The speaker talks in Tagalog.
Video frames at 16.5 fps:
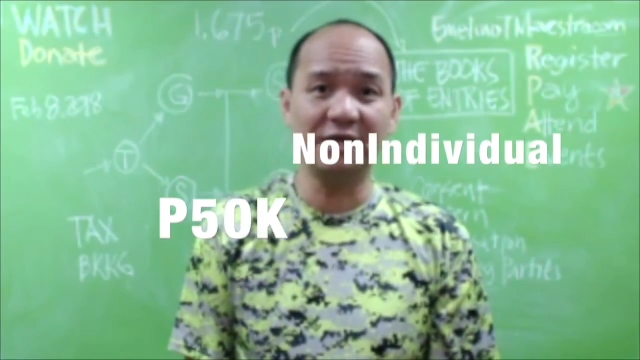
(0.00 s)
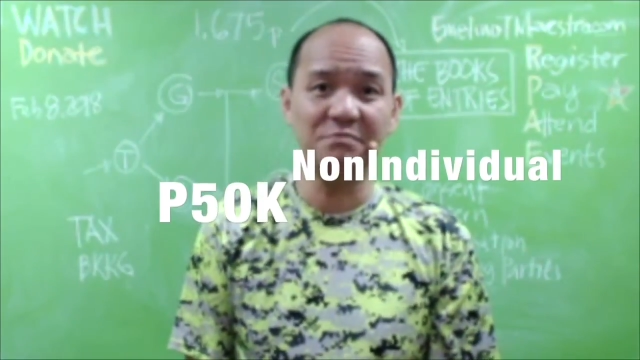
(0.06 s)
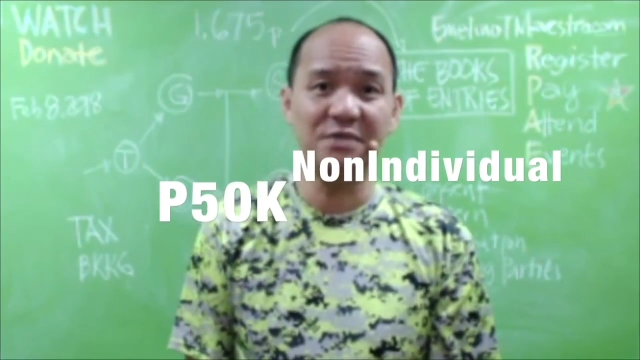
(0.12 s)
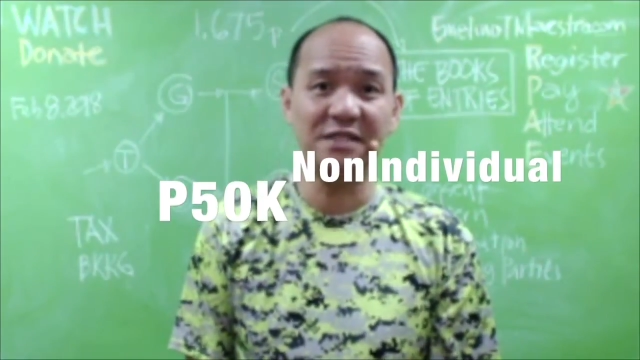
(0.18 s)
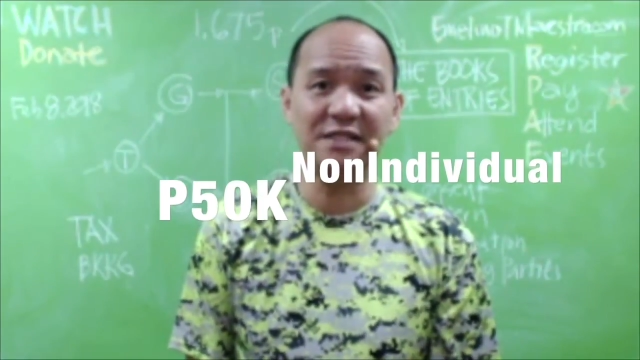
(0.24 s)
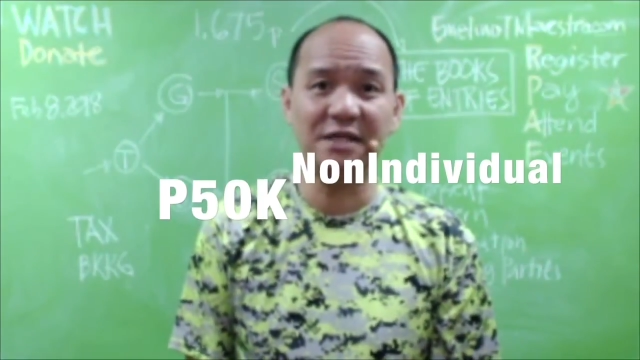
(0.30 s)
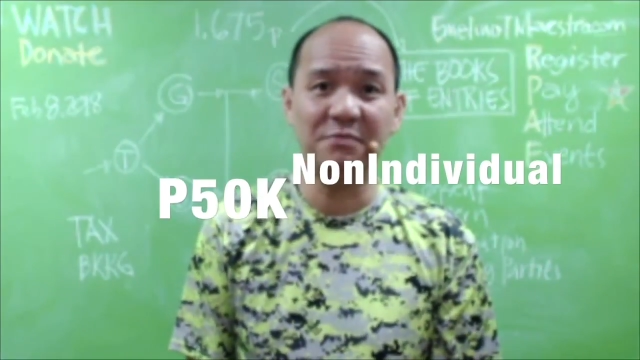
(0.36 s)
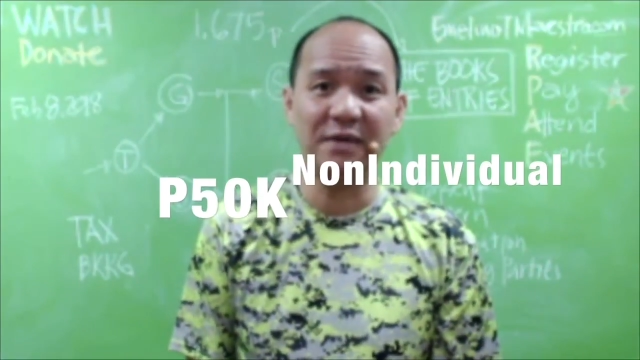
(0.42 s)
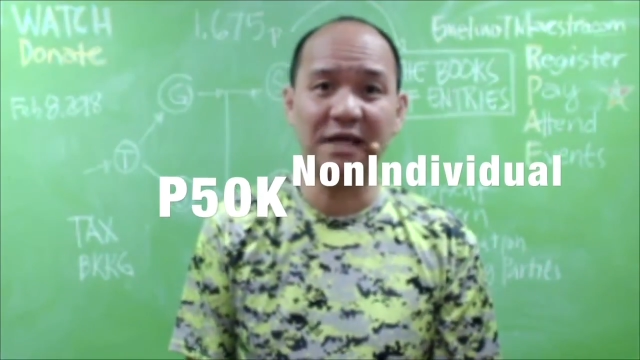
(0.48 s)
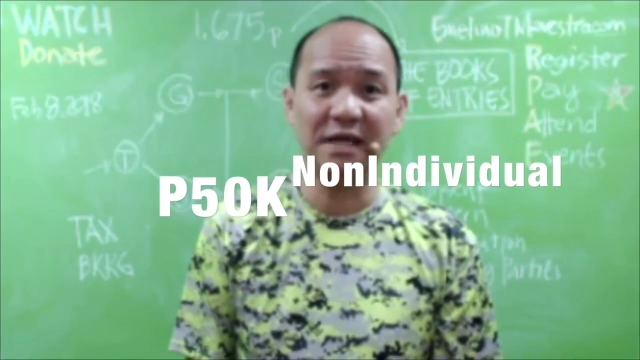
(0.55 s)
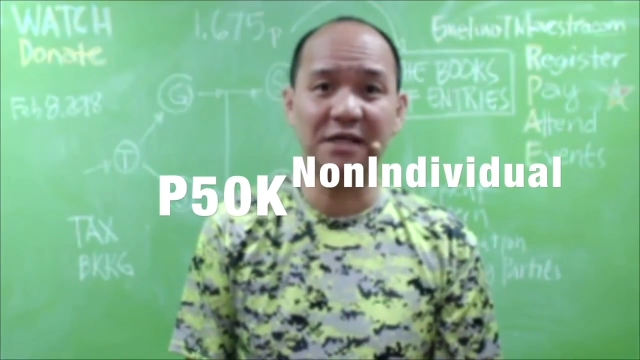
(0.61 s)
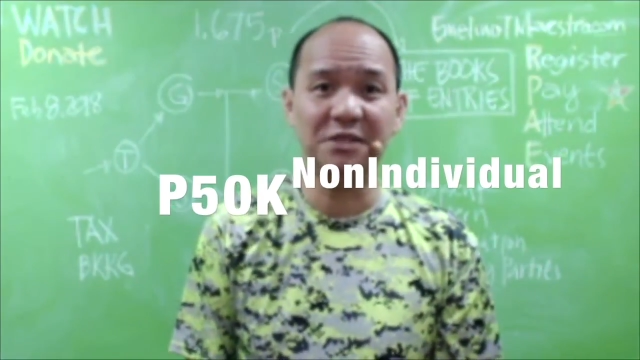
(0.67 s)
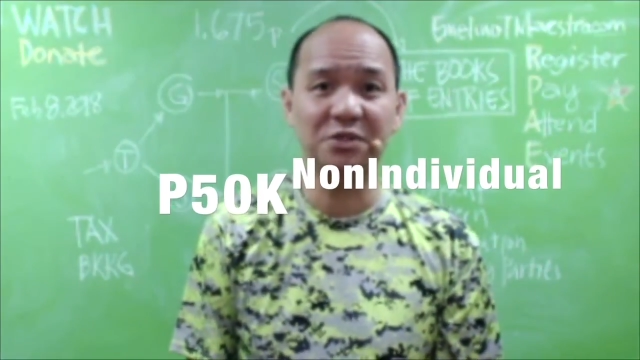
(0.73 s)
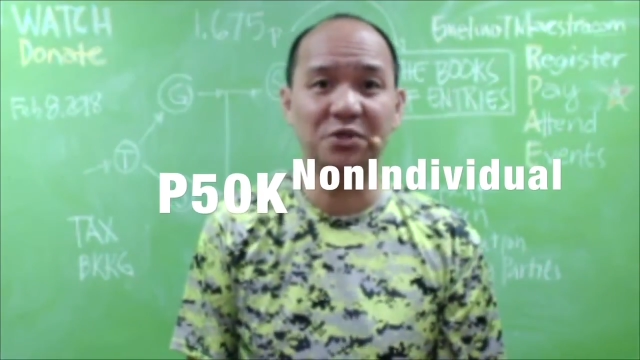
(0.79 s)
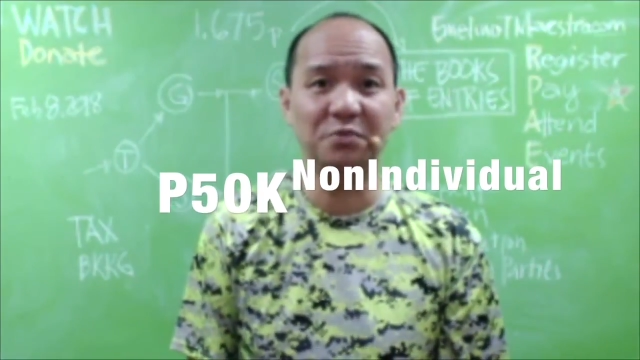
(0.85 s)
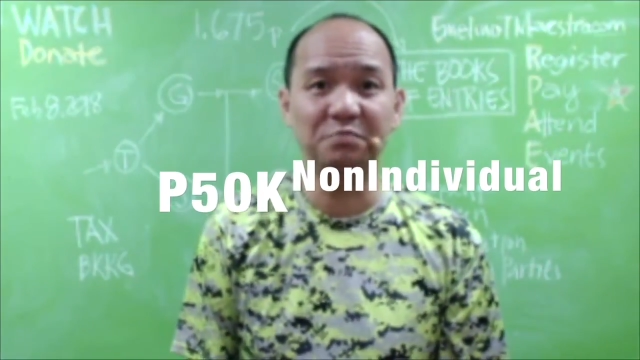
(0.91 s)
Mr.
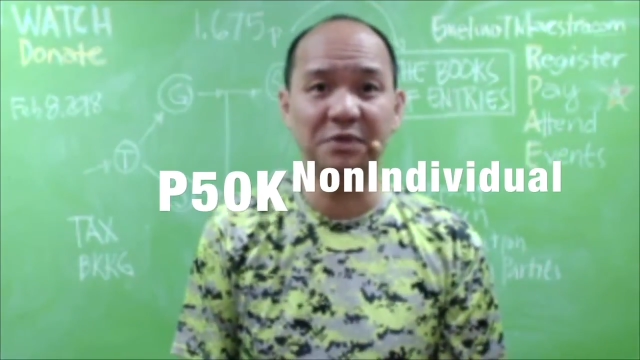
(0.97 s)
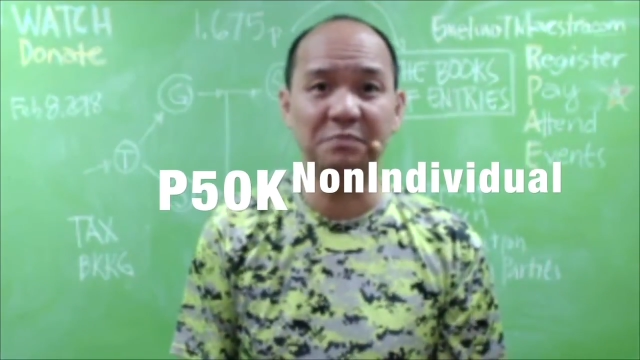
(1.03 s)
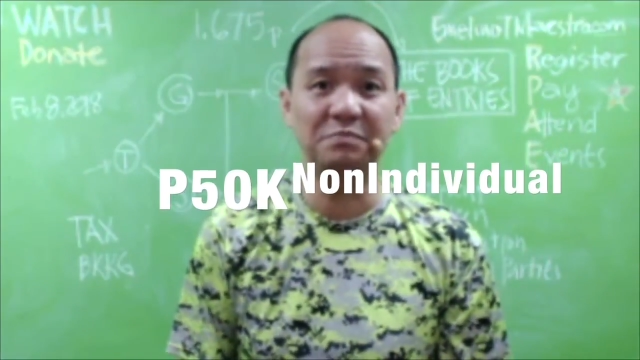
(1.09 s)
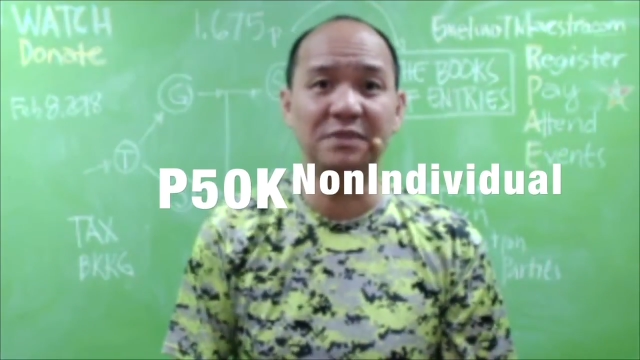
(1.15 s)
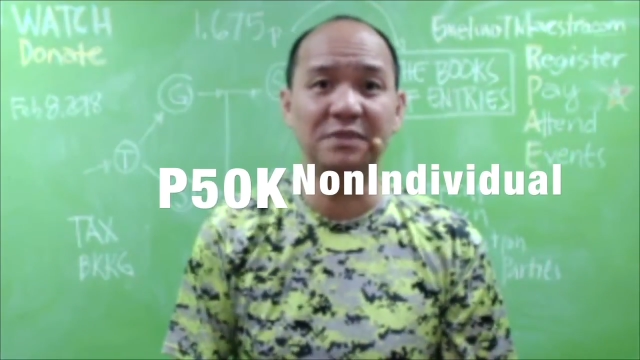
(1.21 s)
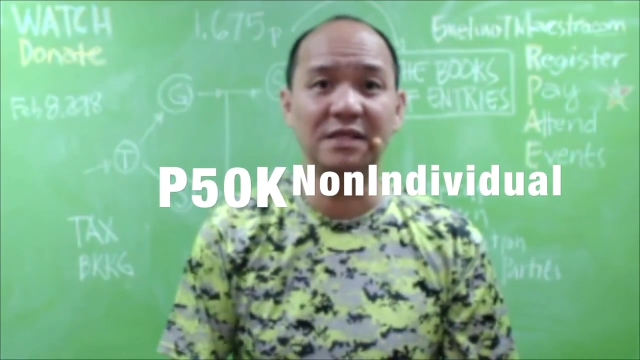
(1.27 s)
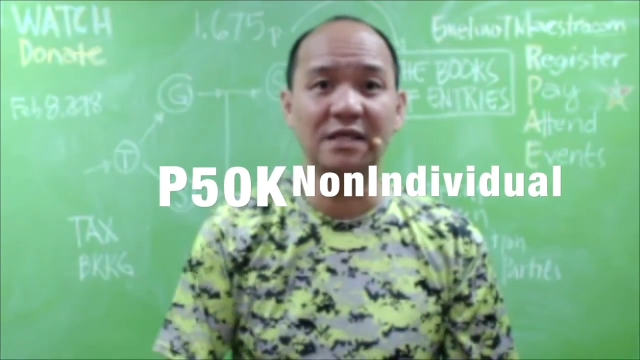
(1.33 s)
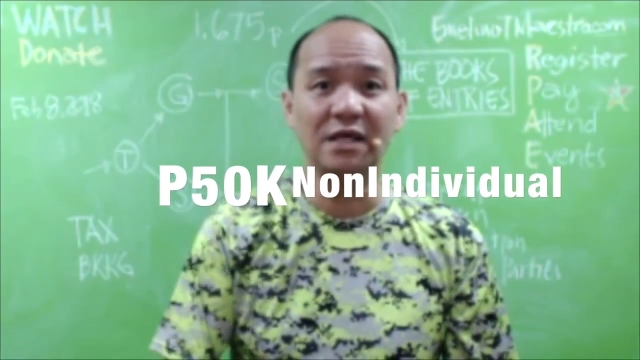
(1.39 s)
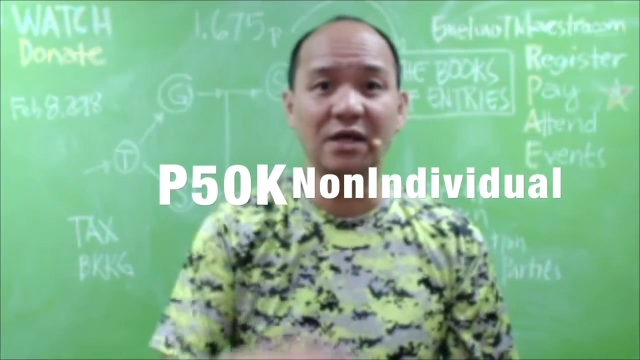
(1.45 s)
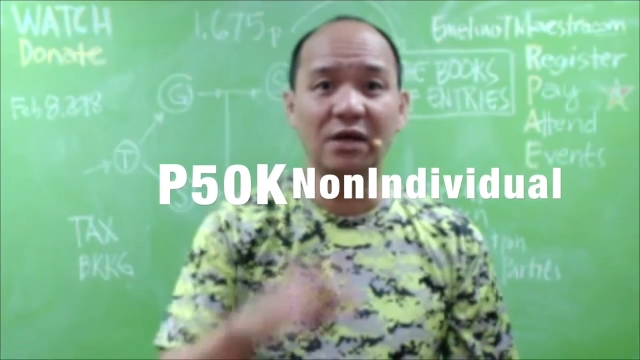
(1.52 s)
Maestro, 50.